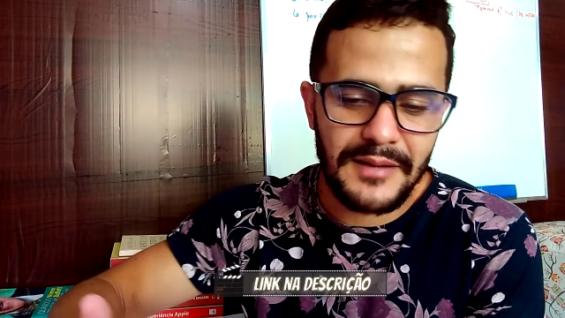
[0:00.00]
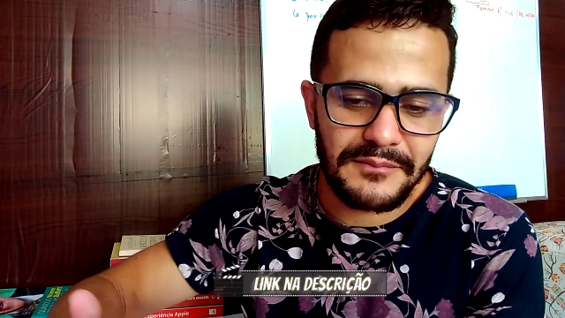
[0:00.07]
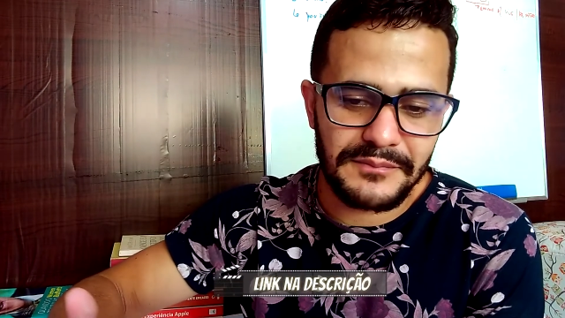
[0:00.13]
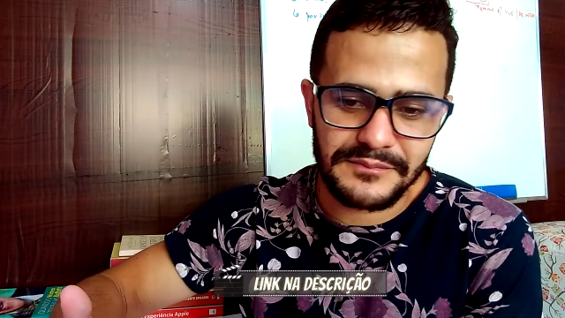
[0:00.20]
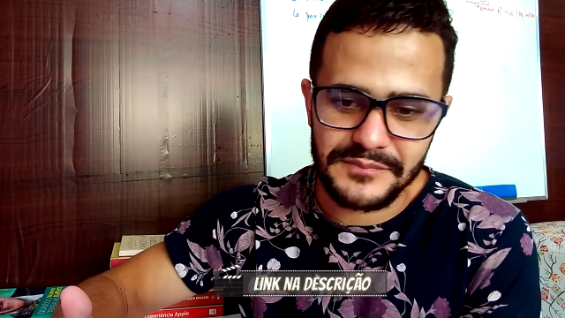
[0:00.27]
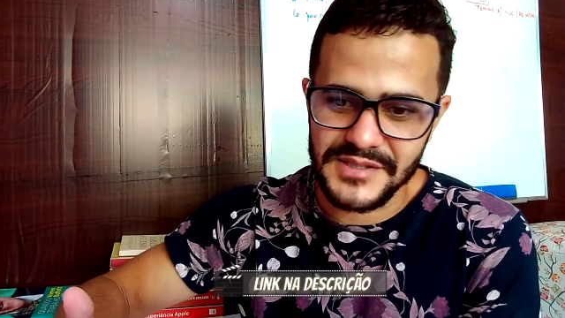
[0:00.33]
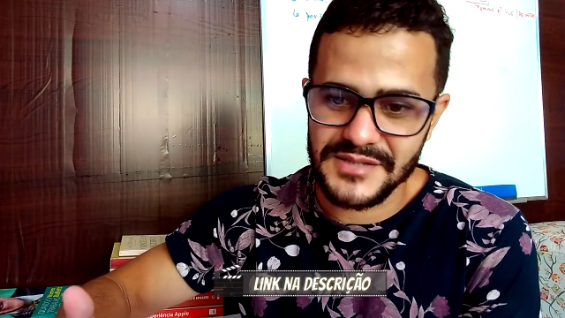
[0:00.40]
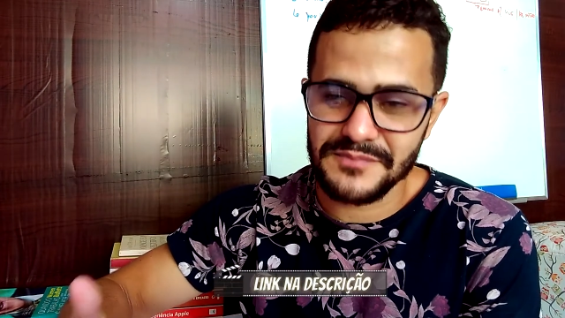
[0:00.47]

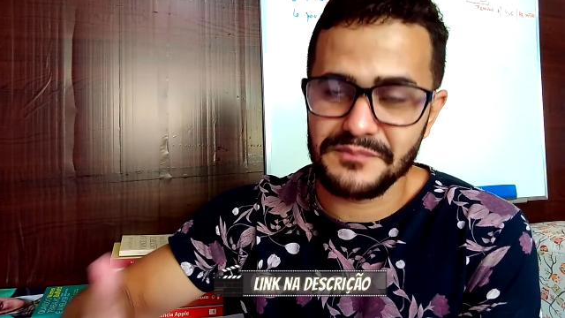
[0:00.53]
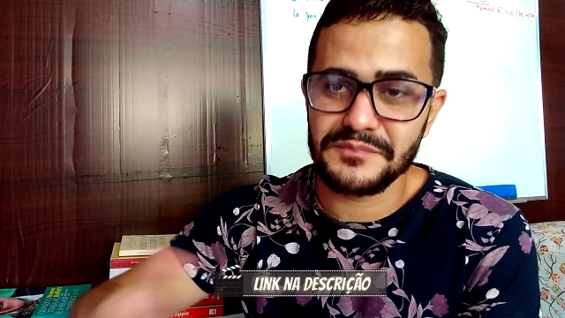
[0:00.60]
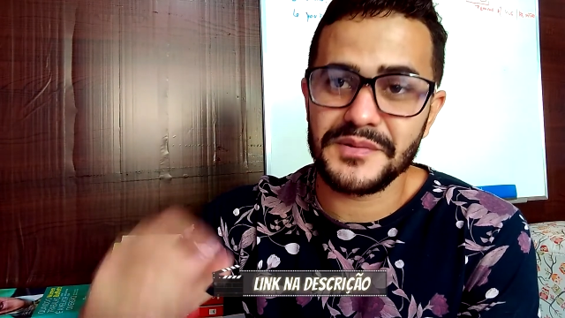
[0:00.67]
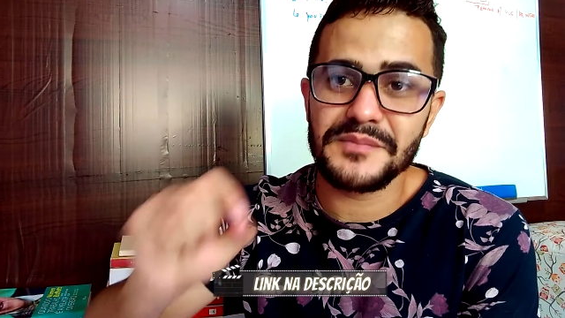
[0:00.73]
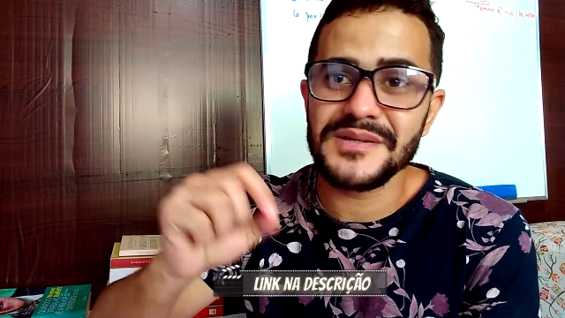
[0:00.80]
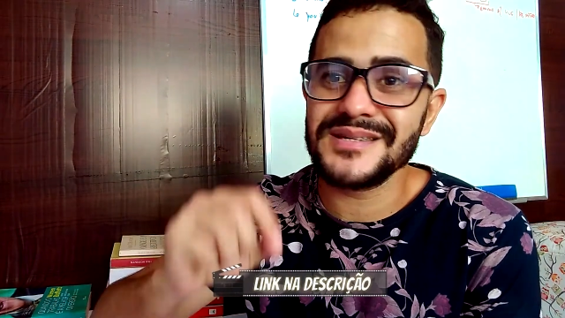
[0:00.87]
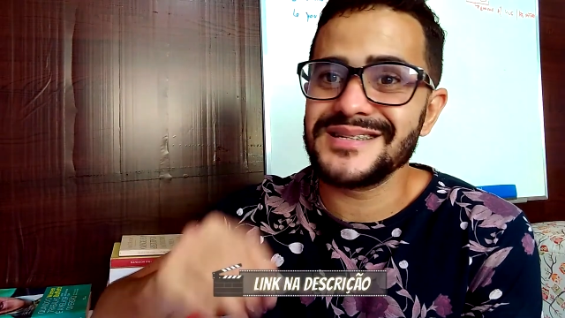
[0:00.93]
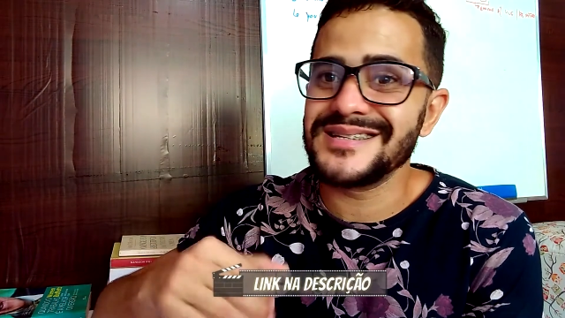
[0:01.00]
para me
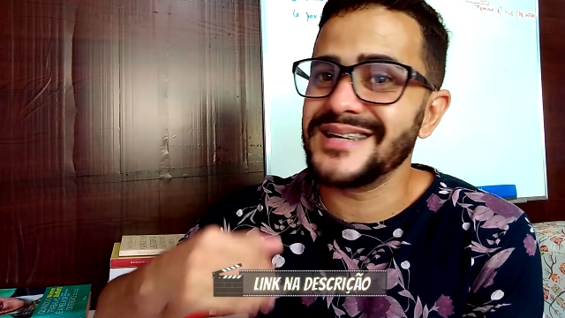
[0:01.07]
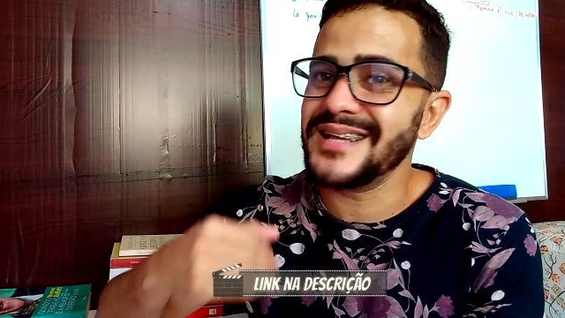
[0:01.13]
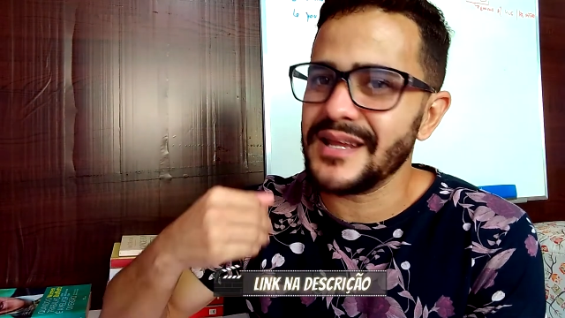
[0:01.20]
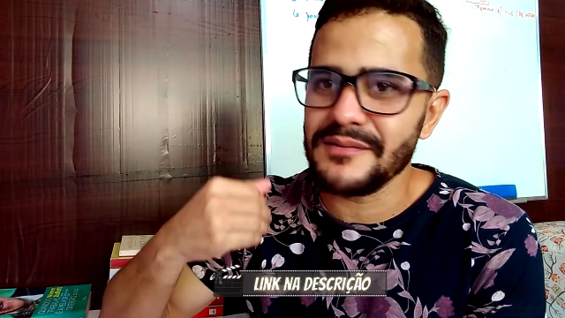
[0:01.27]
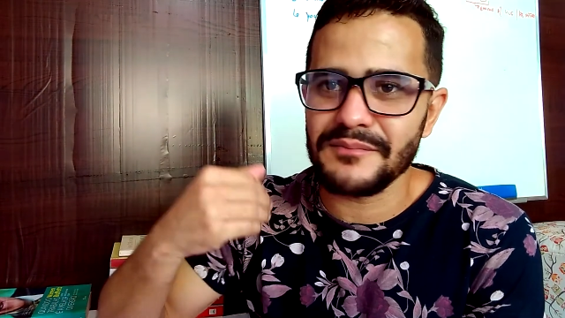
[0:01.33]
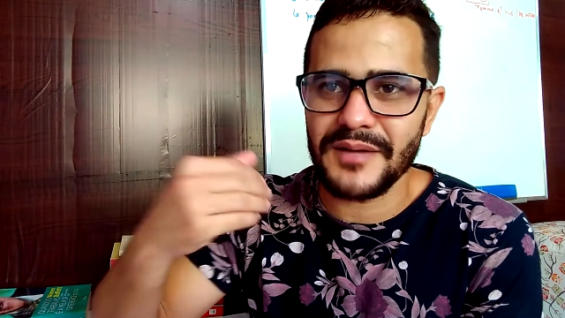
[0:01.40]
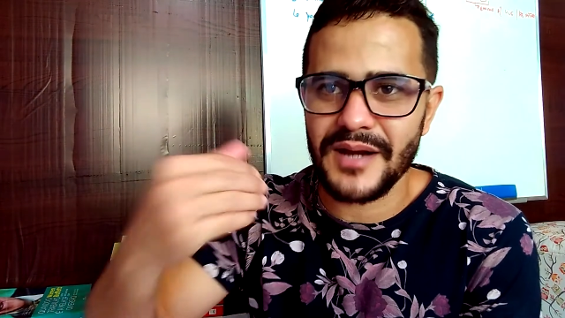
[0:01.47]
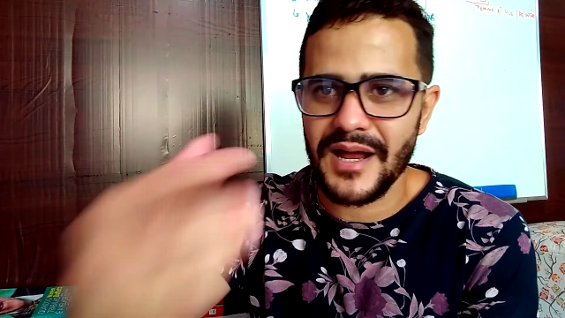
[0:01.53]
te
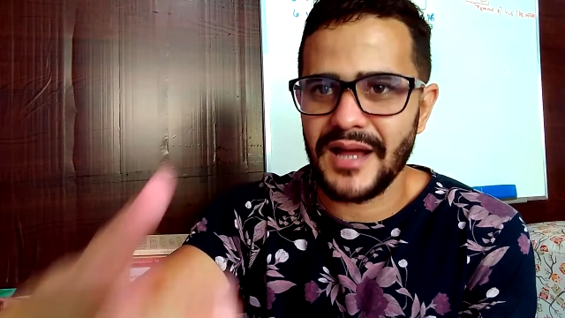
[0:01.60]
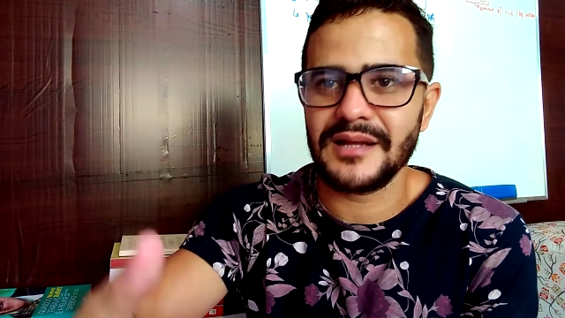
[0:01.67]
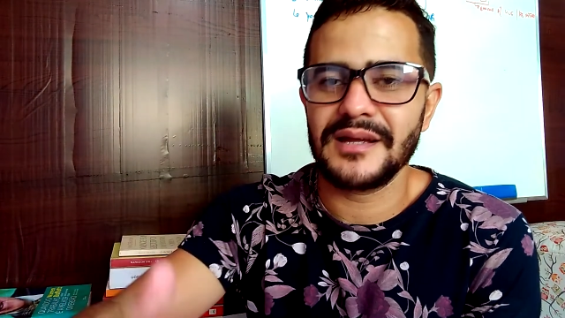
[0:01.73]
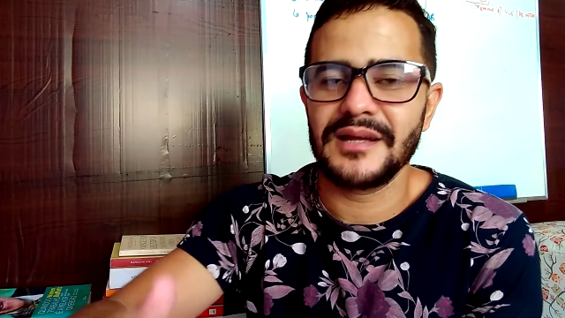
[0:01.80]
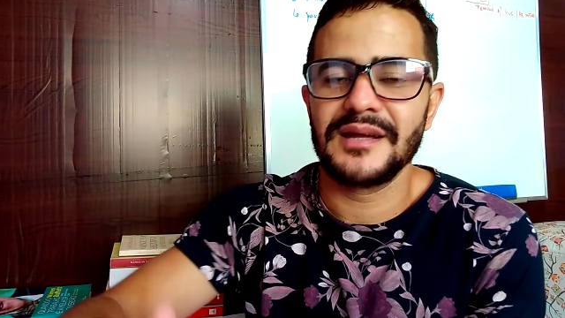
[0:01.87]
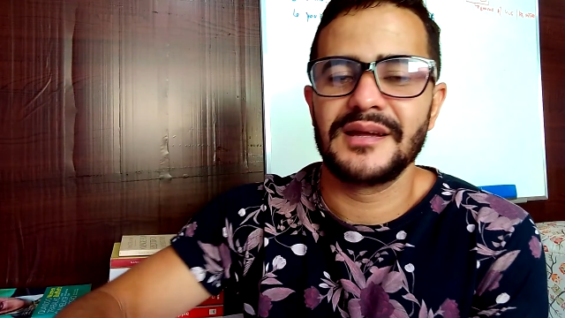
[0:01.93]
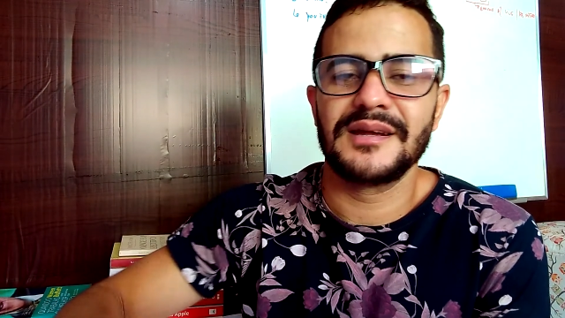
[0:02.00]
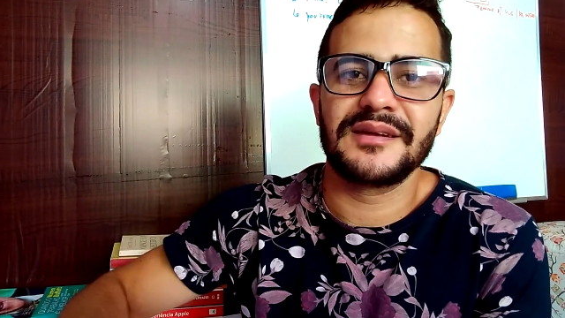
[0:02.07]
lembrar
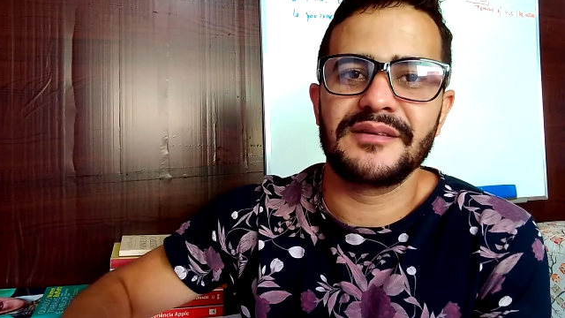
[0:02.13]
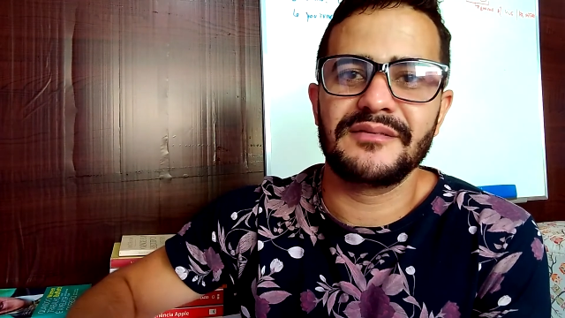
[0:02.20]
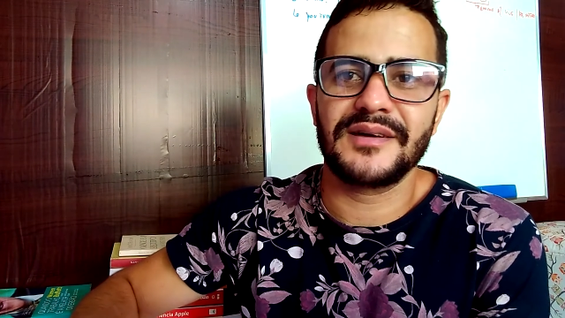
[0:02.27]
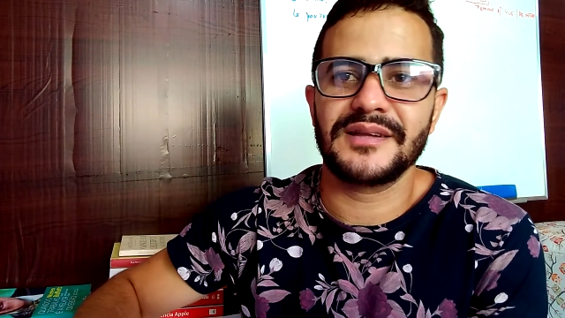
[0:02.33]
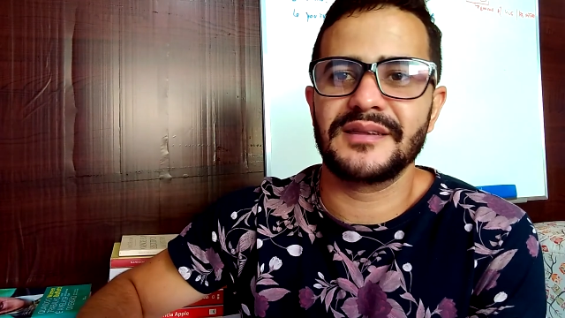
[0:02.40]
que vai ter a